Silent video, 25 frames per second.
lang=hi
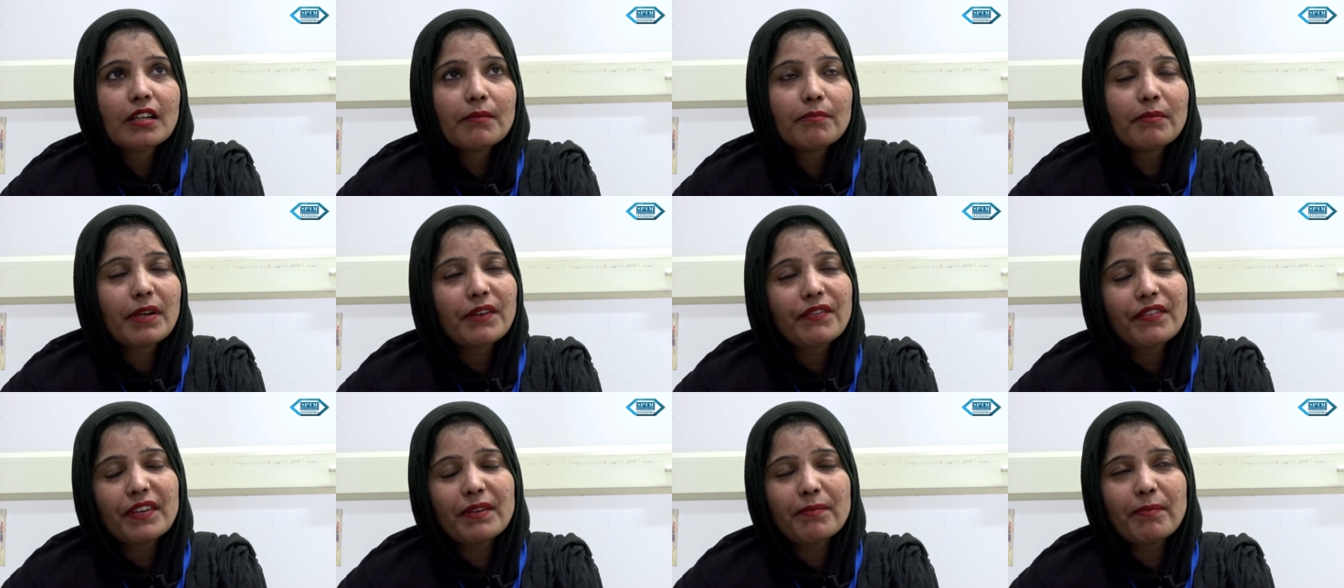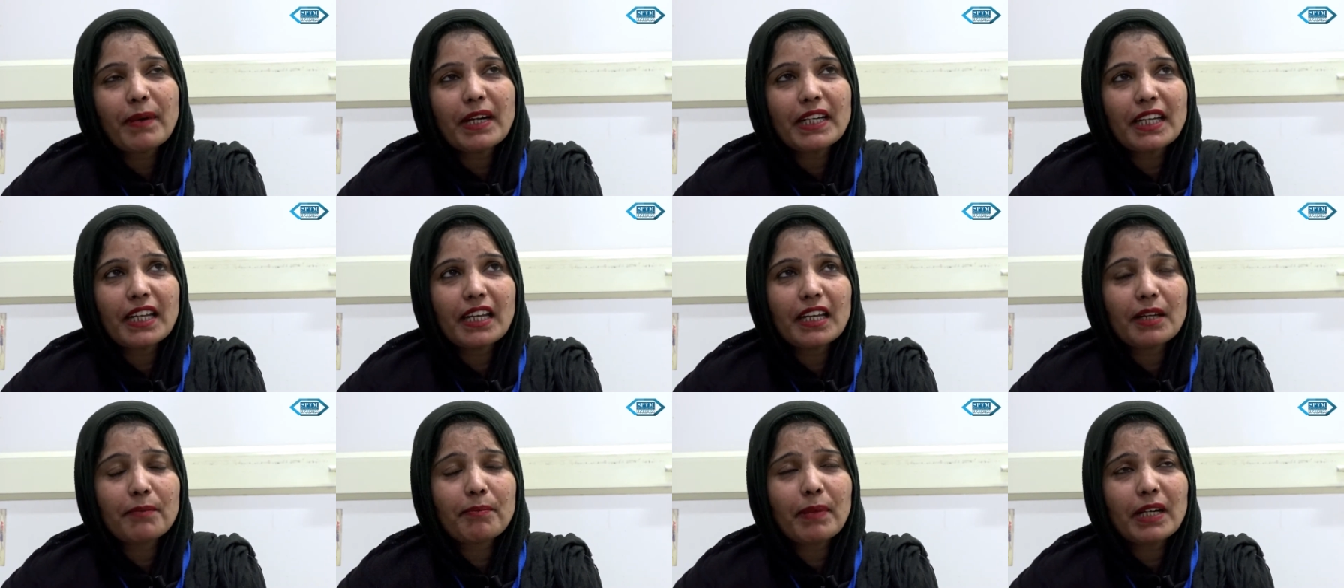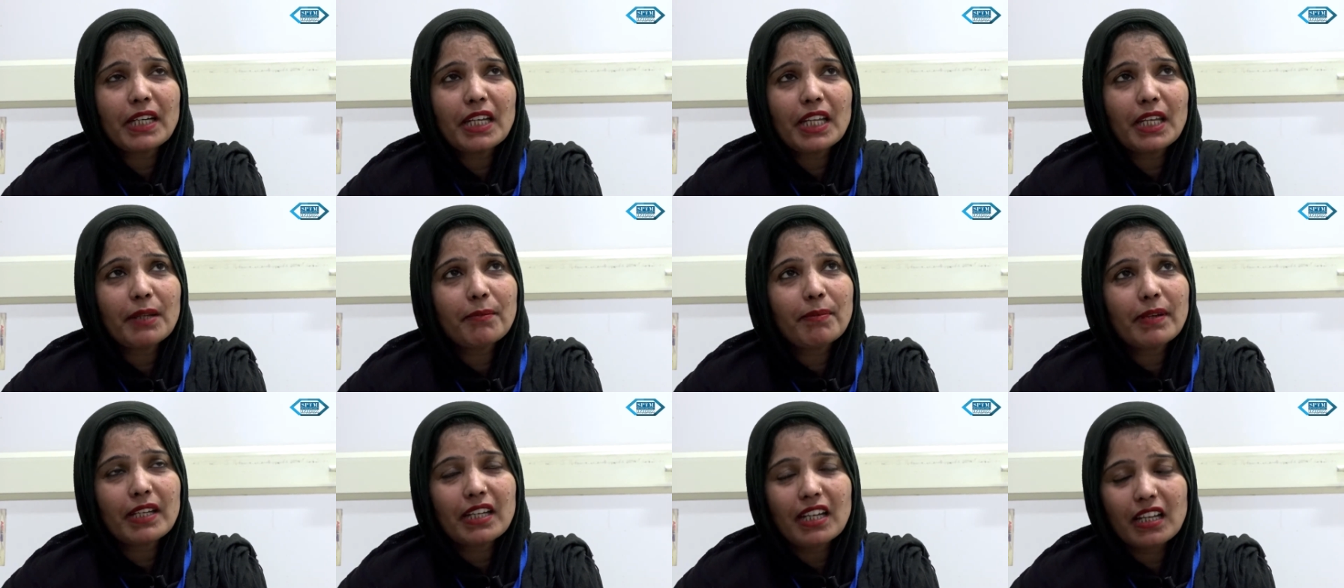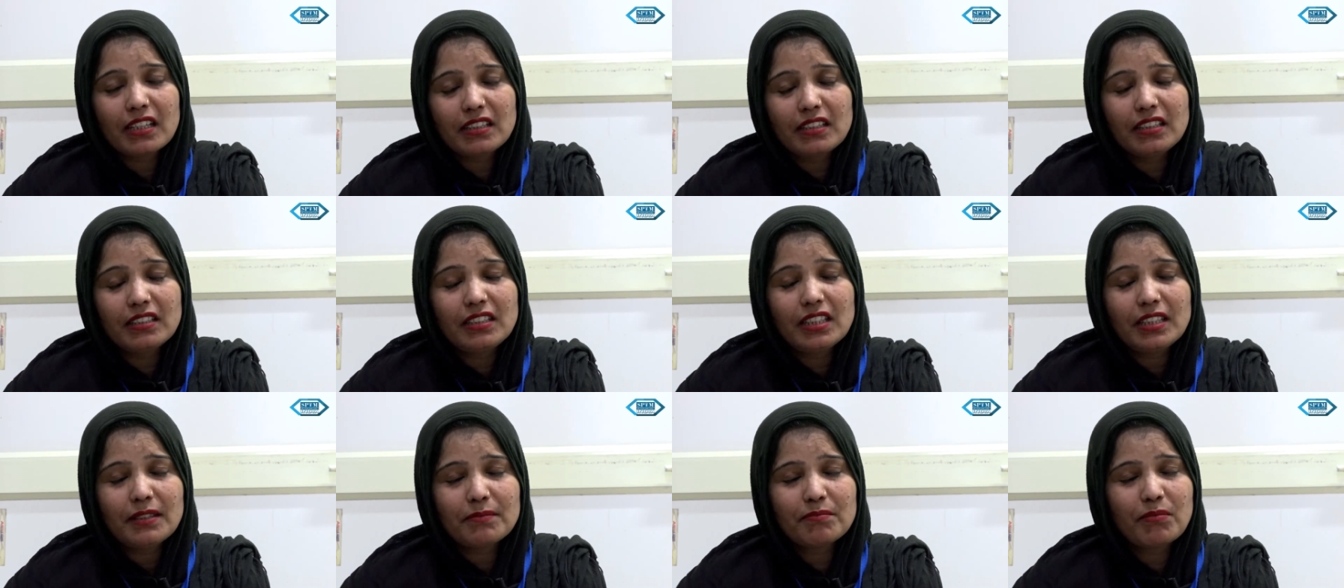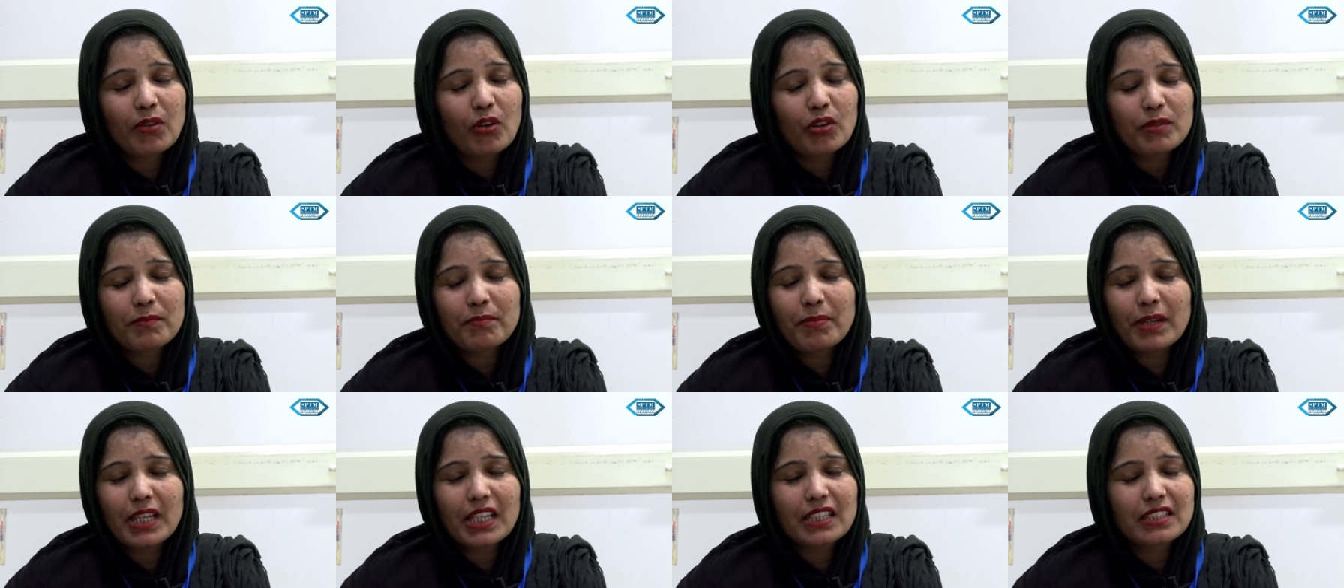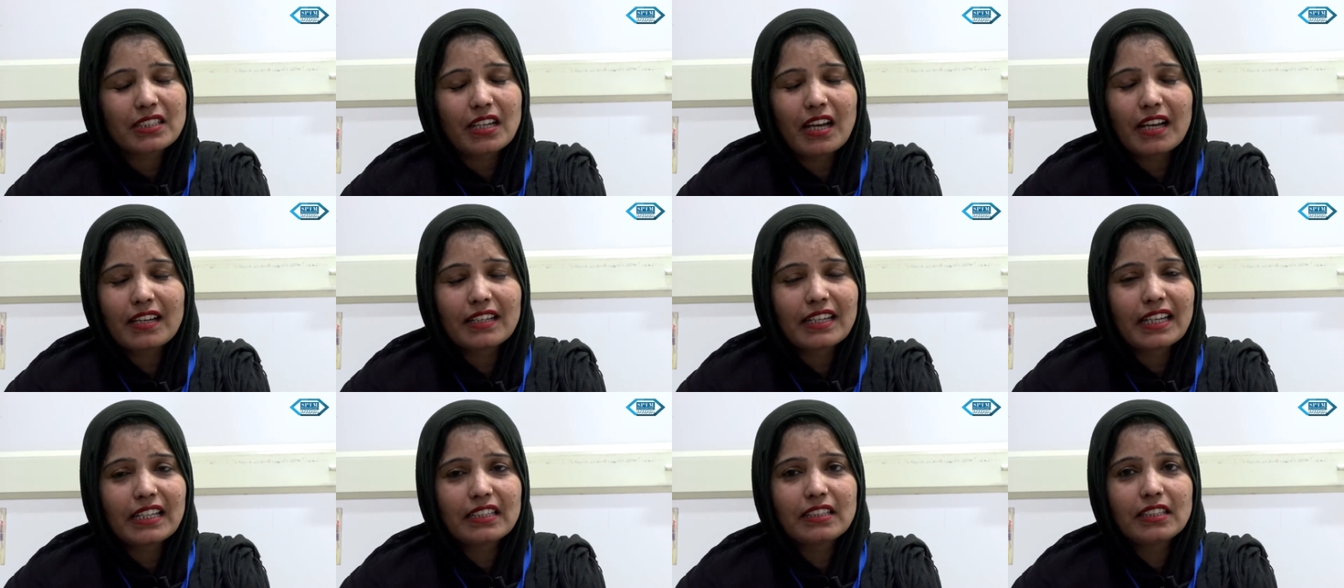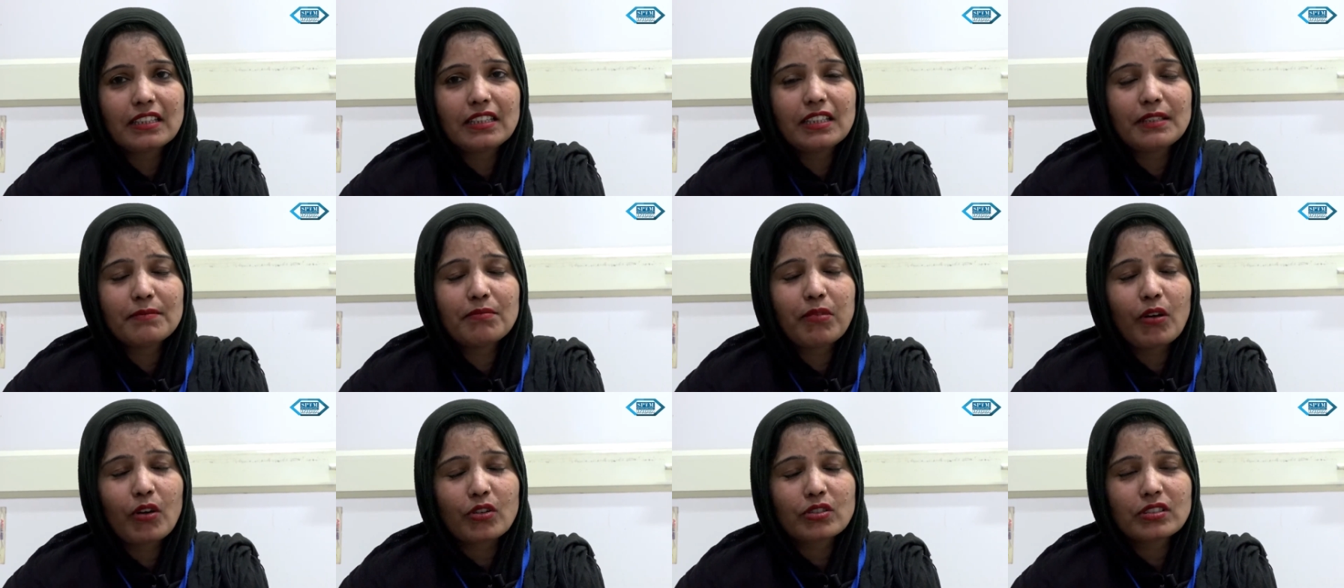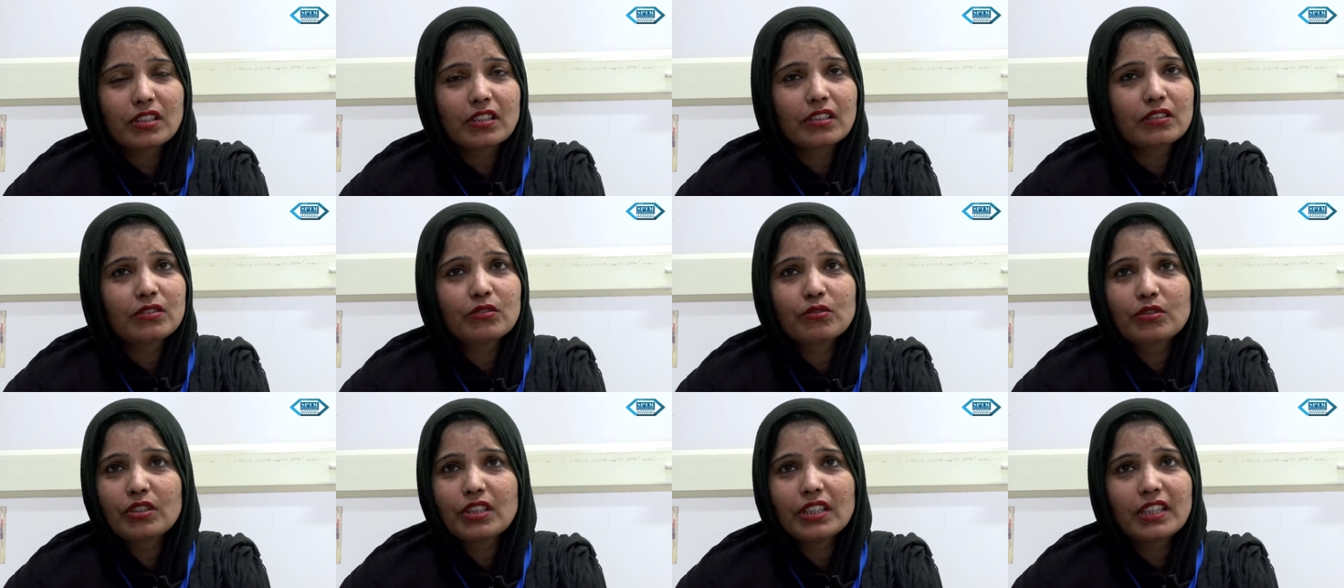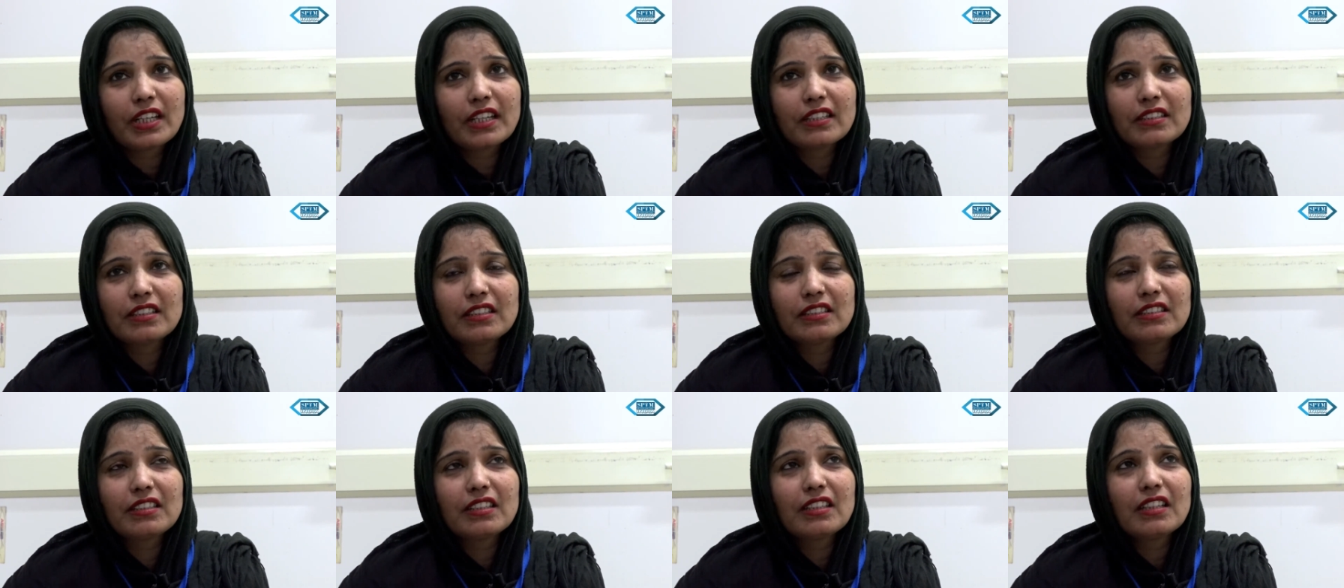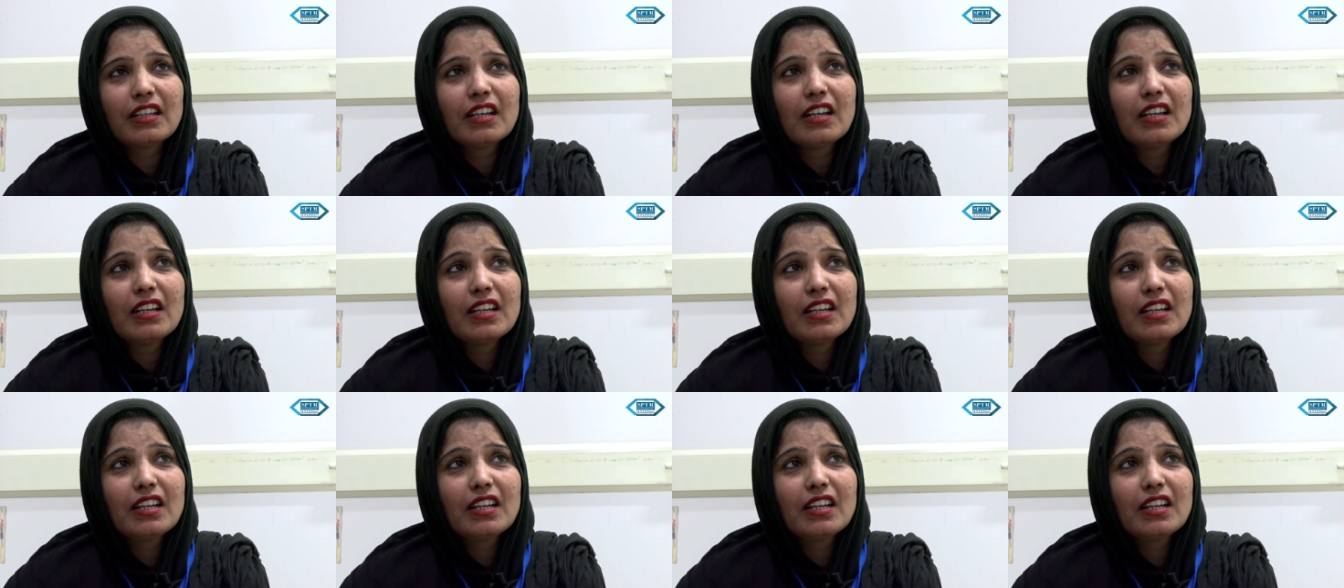मैं फिर पटरी पटरी पे रहती थी बहुत परेशान रहती थी बहुत ज़्यादा दुखी रहती थी